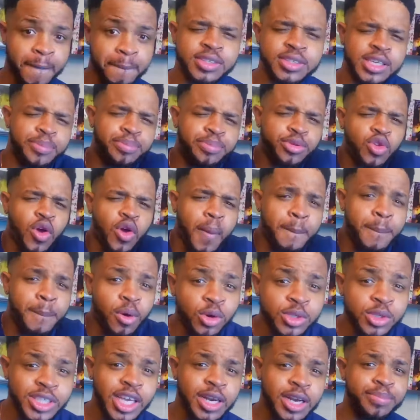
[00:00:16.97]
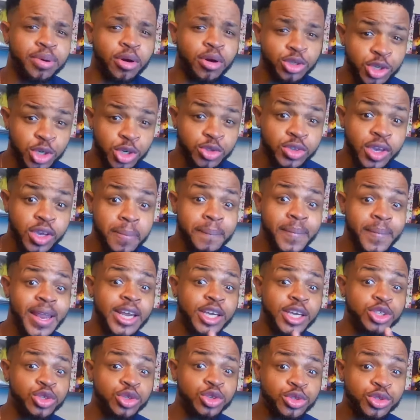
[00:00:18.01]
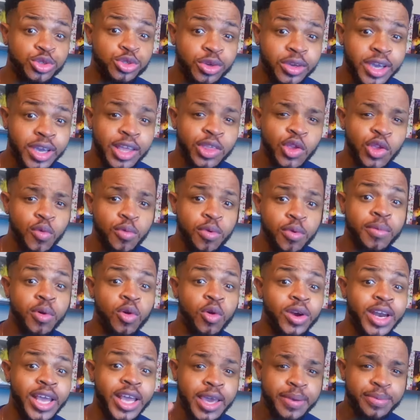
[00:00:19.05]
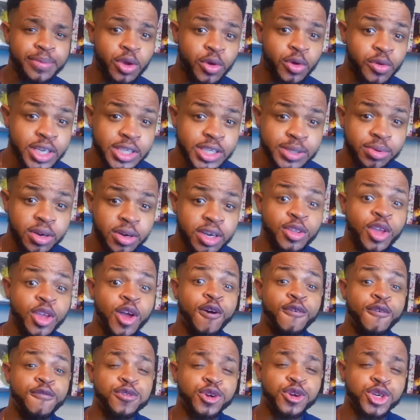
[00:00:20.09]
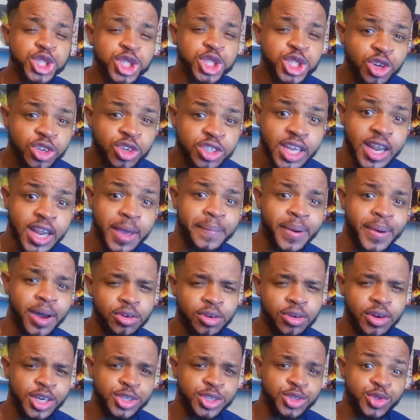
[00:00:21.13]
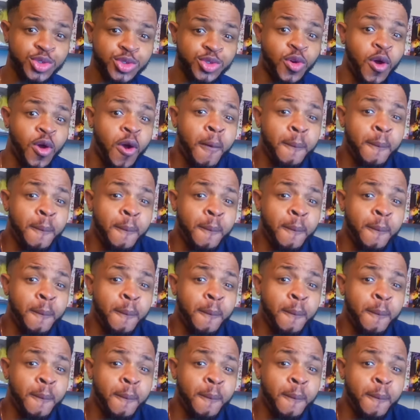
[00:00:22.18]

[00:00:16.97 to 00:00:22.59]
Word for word: C'est plutôt un bon deal pour The Dream, mais les choses se gâtent au moment où l'équipe de Chris Brown veut changer les paroles de la chanson.